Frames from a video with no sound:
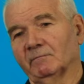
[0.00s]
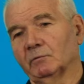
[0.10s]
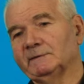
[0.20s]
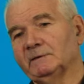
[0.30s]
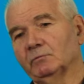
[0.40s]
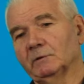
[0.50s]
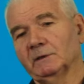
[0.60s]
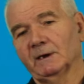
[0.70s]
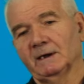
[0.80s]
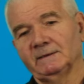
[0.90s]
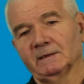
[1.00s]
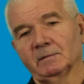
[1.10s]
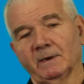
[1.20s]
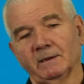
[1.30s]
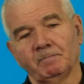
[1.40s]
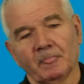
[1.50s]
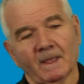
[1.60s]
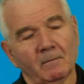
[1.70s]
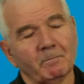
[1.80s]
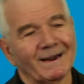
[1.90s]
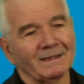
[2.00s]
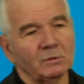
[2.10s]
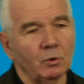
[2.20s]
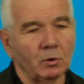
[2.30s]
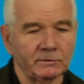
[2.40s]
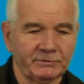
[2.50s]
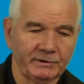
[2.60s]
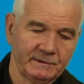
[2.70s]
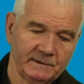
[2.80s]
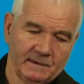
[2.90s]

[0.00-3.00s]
Вот сегодня я хотел бы продолжить